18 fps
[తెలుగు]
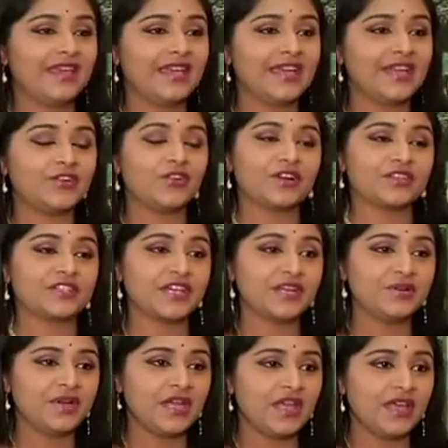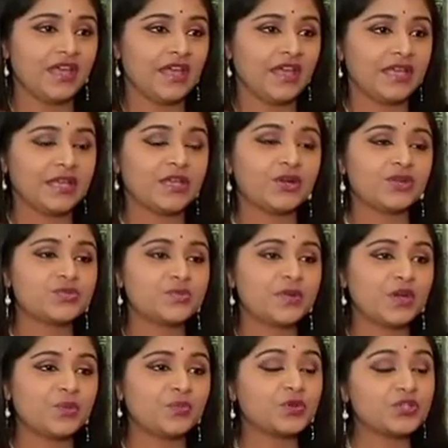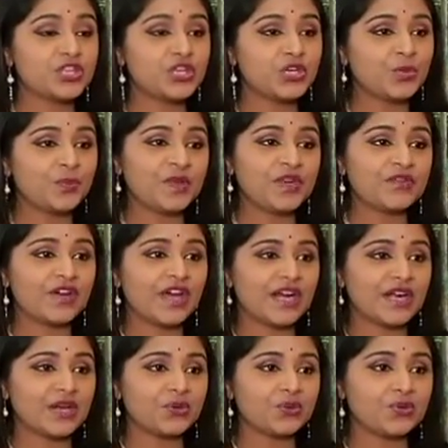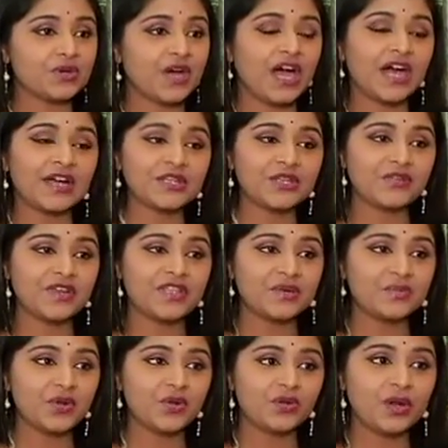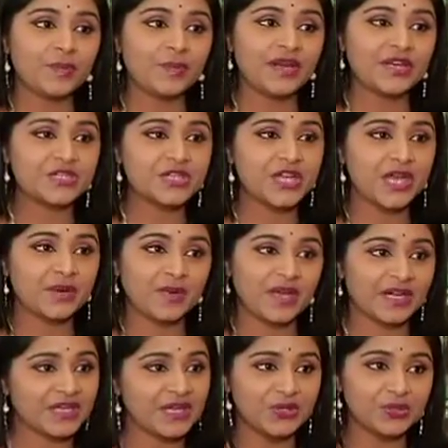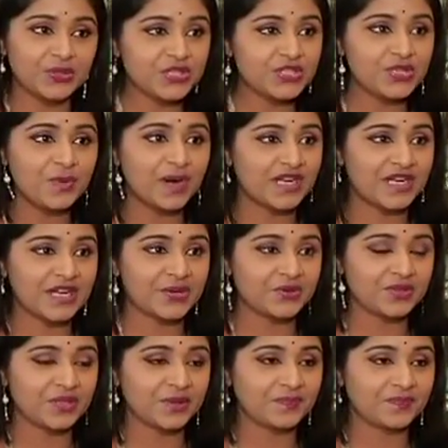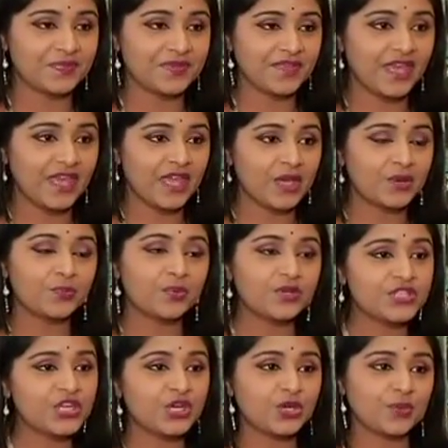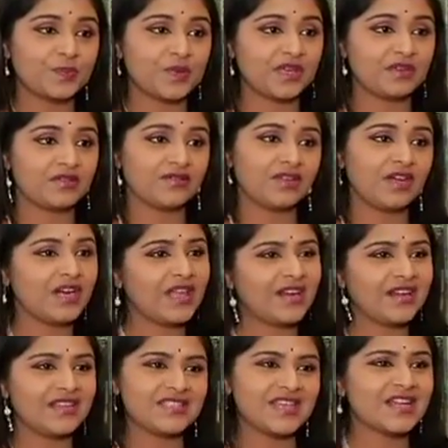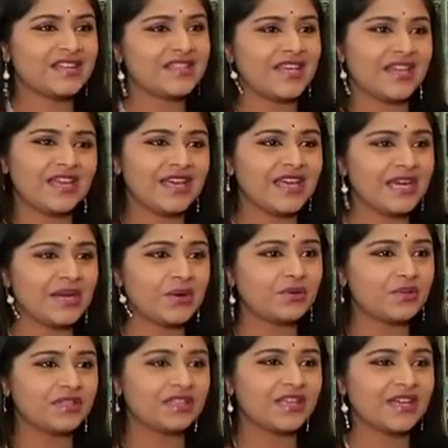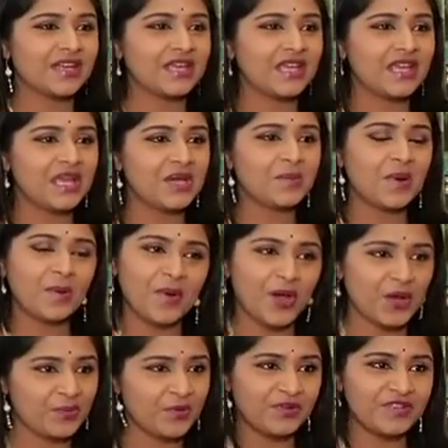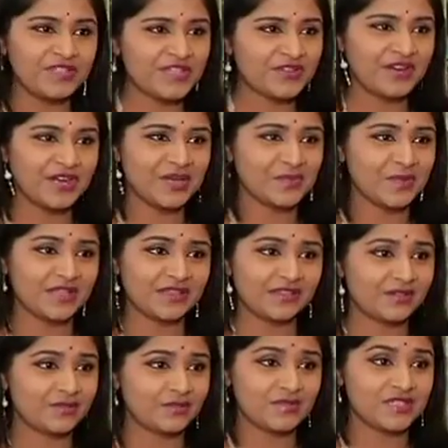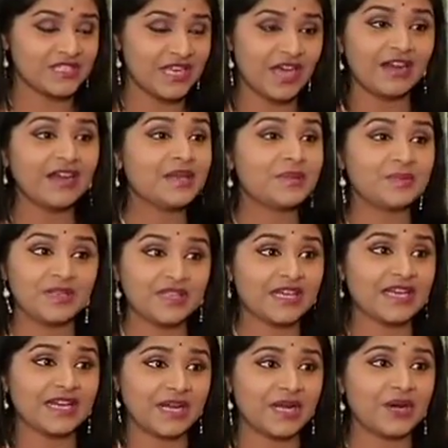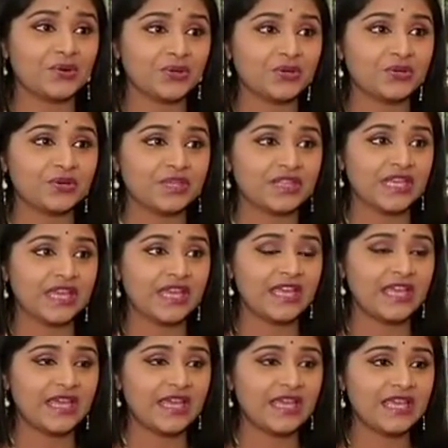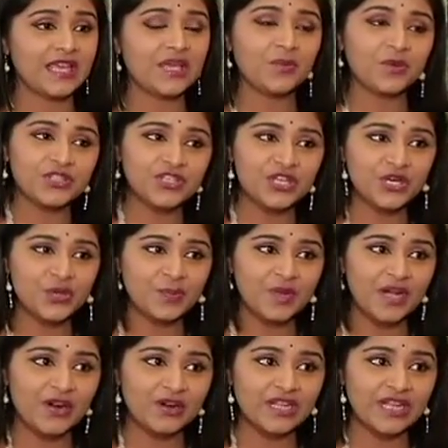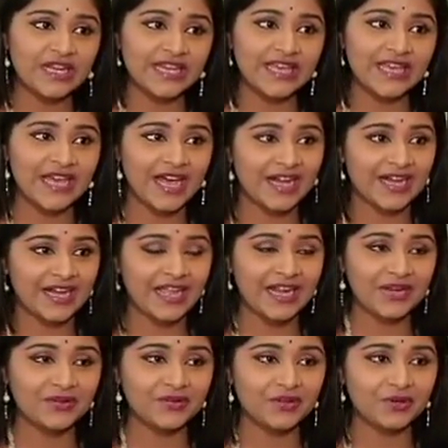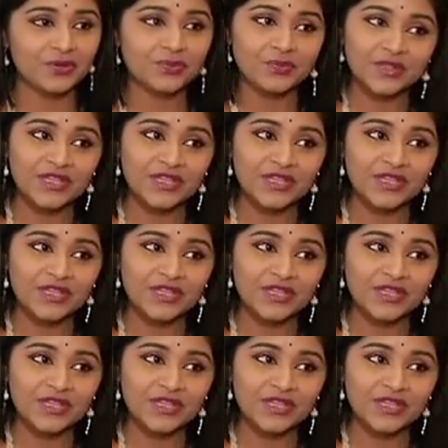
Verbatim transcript: డాక్టర్ గారు ఈరోజు మనం భుజం నొప్పి నివారణకు ఆయుర్వేదంలో ఉన్న పరిష్కార మార్గాల గురించి మాట్లాడుకుందాం భుజం నొప్పి వినడానికి చాలా తేలిగ్గానే ఉంటుంది కానీ పాప అనుభవించే వాళ్ళకి మాత్రం చాలా ఇబ్బందికరంగా ఉంటూ ఉంటుంది ఈ భుజం నొప్పి రావడానికి కారణాలు ఏమిటో ముందుగా